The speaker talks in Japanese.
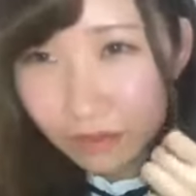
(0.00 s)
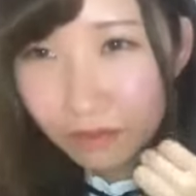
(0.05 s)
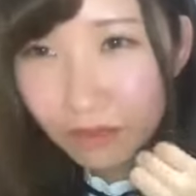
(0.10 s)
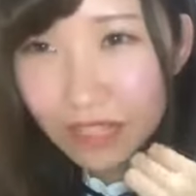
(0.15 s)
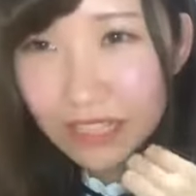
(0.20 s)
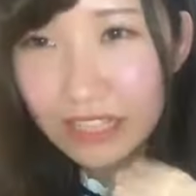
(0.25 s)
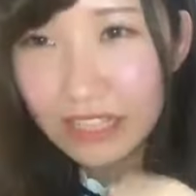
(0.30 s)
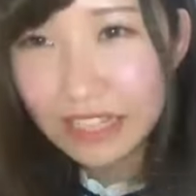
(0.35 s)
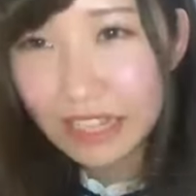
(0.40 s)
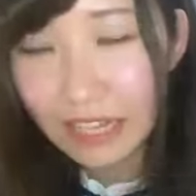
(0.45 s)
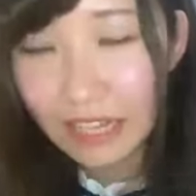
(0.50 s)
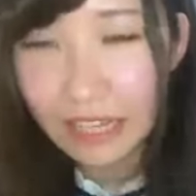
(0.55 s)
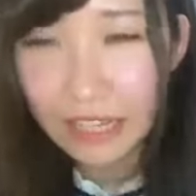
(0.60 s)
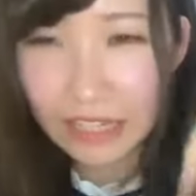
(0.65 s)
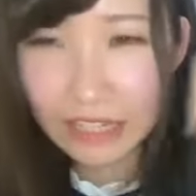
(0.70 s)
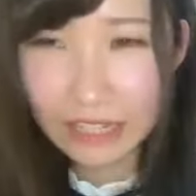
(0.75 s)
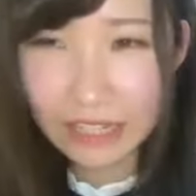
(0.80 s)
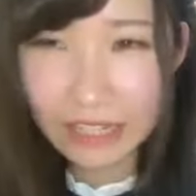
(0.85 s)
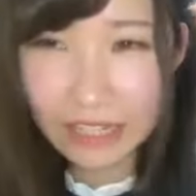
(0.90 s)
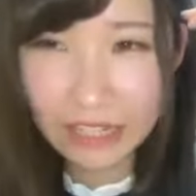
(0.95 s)
マジ
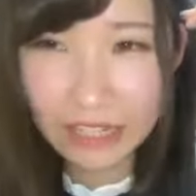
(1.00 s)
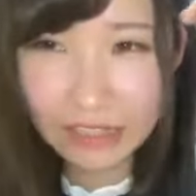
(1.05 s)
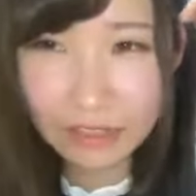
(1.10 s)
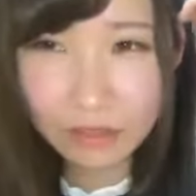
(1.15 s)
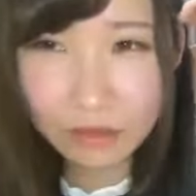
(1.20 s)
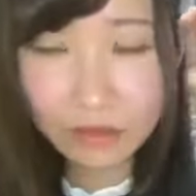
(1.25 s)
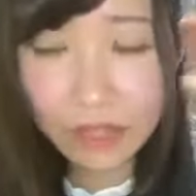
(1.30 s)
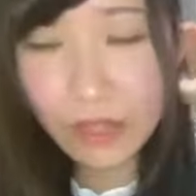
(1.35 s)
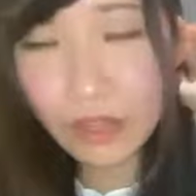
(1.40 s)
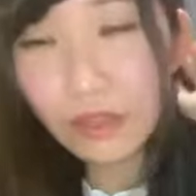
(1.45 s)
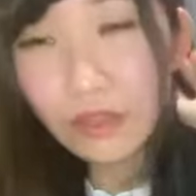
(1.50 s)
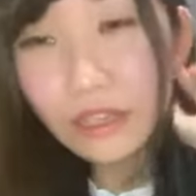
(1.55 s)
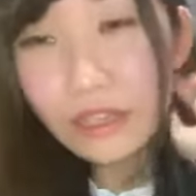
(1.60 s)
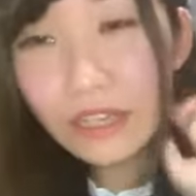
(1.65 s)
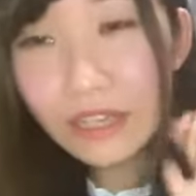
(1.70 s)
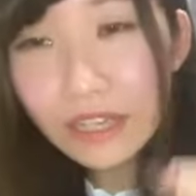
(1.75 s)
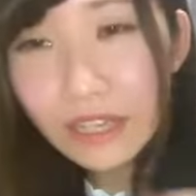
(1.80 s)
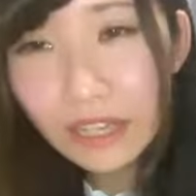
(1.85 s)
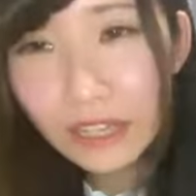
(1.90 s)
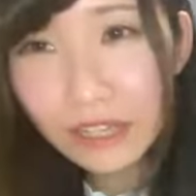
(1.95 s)
でえ
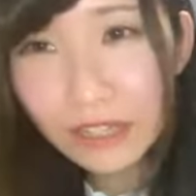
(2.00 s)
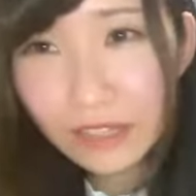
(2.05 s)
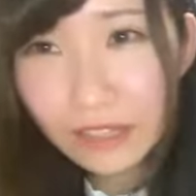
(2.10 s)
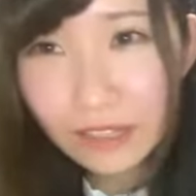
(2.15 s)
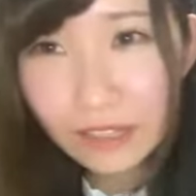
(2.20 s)
えー、